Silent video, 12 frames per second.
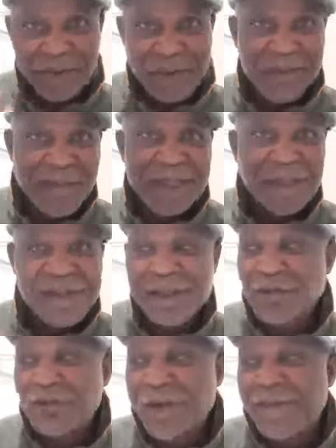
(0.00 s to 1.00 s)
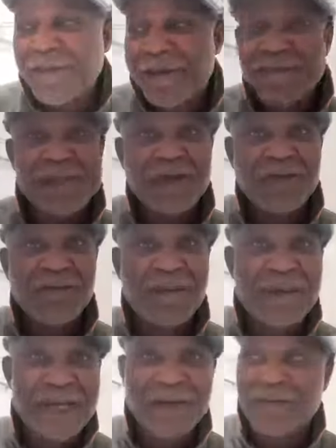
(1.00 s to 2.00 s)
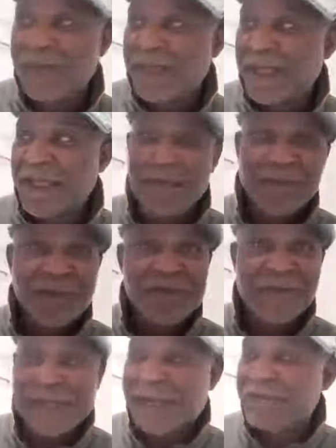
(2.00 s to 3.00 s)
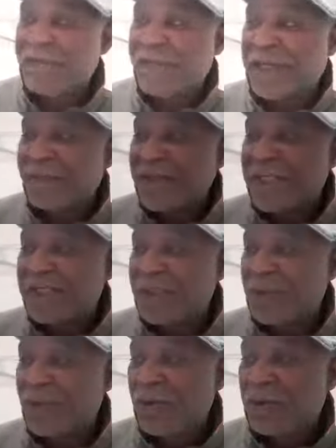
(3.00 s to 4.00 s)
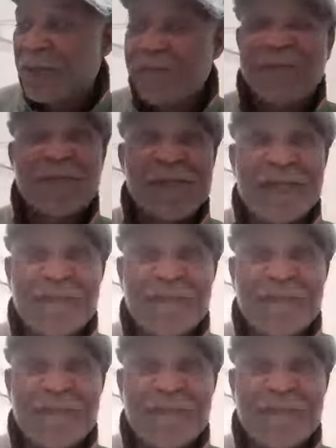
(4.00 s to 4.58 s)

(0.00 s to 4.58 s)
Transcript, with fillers: Mettez ces trois femmes, s'il vous plaît, dans votre équipe, puisque vous en avez, déjà deux, et vous en